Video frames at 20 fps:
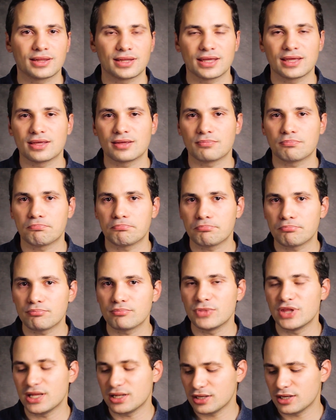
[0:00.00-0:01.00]
dei
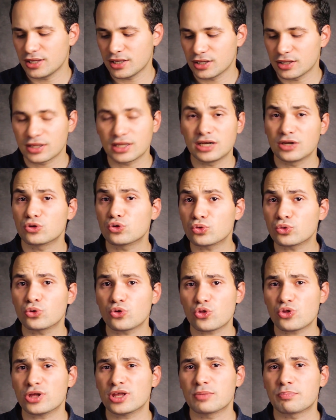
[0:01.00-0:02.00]
degli, delle
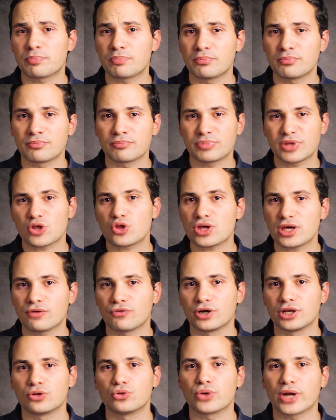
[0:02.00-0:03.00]
interruzioni
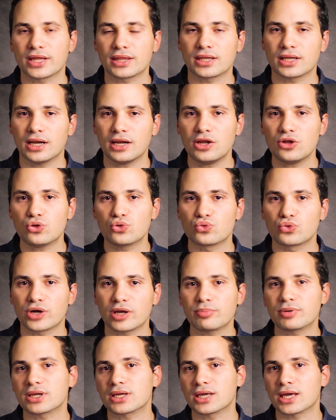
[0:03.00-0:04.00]
piacevoli durante la lettura
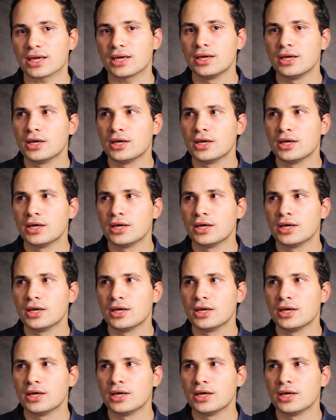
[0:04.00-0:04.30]
perché